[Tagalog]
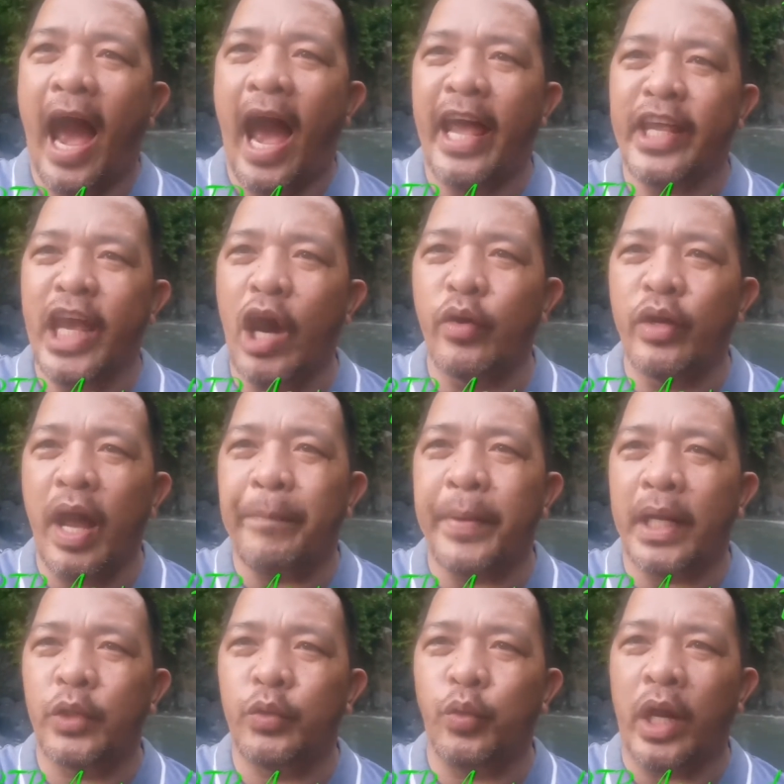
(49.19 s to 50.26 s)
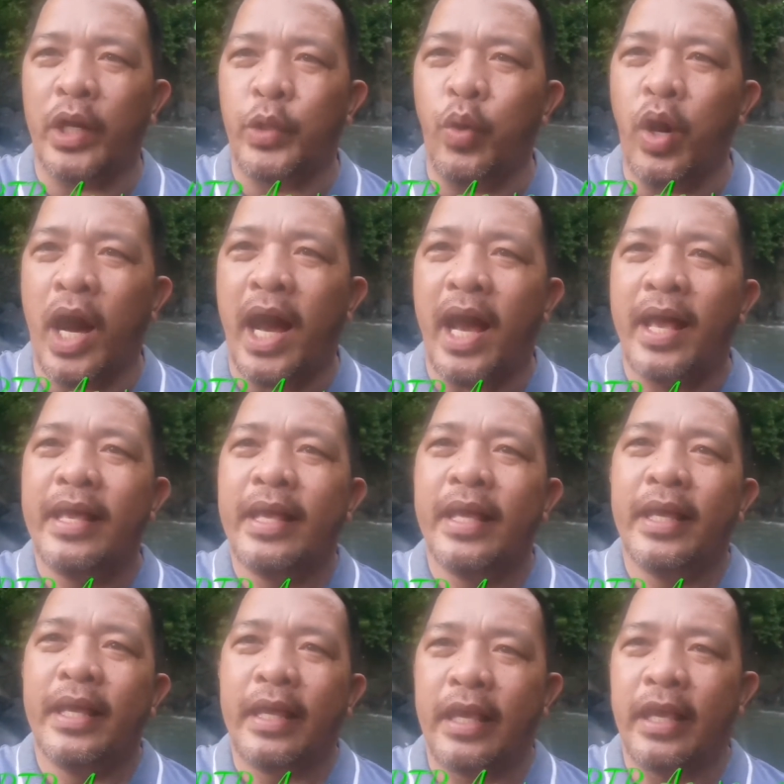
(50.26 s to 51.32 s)
ayaw na pagduha-duha,
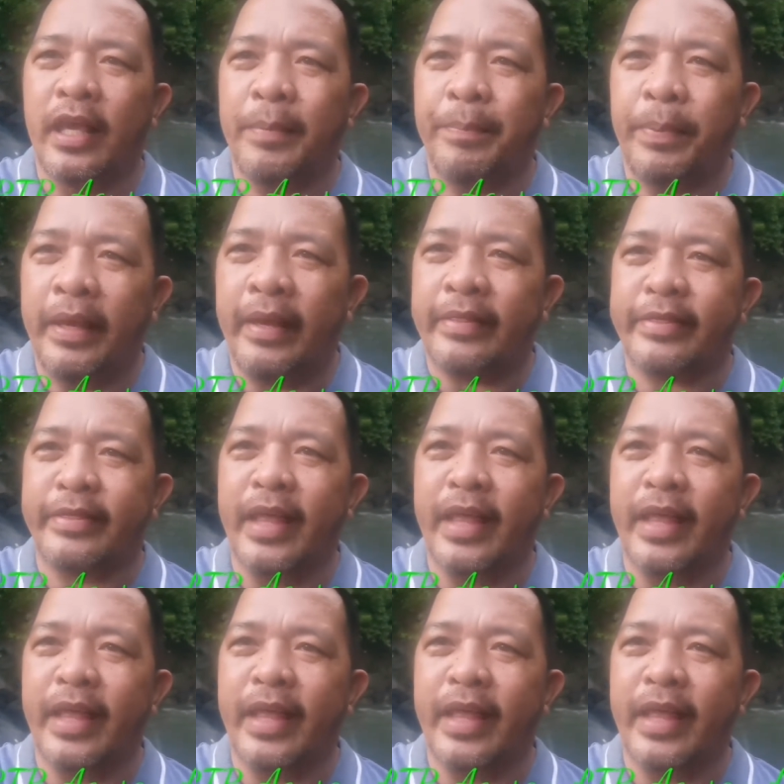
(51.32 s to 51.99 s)
ihit-hit